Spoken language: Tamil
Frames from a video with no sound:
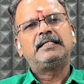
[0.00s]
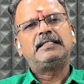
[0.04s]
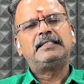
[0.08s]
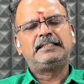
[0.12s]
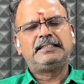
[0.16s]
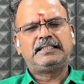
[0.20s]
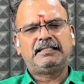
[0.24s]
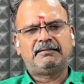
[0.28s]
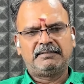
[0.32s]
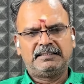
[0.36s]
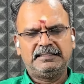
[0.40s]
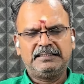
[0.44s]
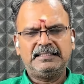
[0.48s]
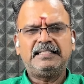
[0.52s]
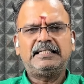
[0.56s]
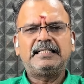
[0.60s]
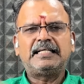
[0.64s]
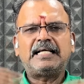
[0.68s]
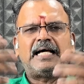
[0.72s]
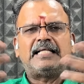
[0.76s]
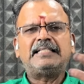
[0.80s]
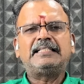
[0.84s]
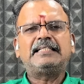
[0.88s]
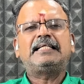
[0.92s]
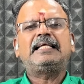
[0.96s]
இங்கே வந்து
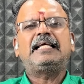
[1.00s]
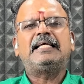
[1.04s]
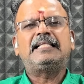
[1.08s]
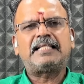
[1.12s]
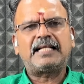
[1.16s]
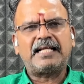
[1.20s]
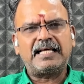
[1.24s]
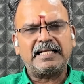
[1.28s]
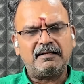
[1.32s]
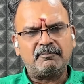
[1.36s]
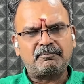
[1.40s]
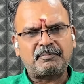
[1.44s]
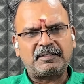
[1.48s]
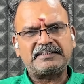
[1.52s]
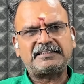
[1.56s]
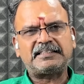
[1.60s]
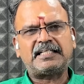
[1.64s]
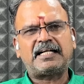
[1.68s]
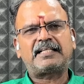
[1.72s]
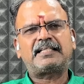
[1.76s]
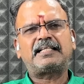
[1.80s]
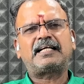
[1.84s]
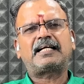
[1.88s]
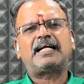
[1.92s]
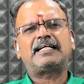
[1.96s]
நீங்கள் அதுக்கு எதிரான
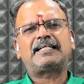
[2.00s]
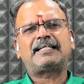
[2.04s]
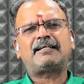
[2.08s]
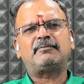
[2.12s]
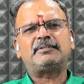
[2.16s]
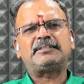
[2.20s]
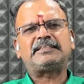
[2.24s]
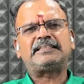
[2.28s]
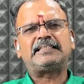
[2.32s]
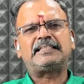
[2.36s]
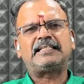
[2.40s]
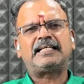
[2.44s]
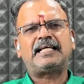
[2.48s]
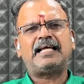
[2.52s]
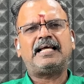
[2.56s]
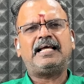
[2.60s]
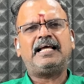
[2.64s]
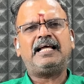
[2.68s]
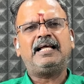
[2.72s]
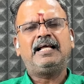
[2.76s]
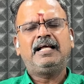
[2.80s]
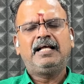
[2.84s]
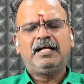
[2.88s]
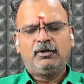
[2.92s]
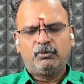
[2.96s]
பிரச்சாரத்தை கட்டமைச்சிங்க
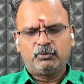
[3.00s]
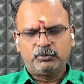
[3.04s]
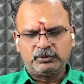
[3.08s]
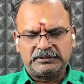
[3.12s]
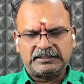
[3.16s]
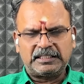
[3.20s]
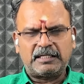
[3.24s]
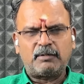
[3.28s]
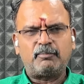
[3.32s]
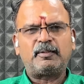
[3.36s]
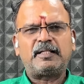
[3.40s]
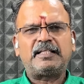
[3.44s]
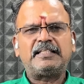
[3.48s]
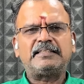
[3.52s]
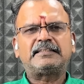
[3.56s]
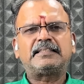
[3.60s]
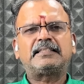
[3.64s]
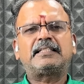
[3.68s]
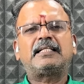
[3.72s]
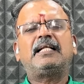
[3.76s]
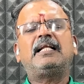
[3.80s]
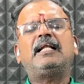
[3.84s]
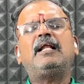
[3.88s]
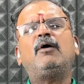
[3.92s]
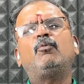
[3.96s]

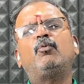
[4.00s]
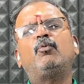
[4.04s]
உத்தரப்பிரதேசத்துல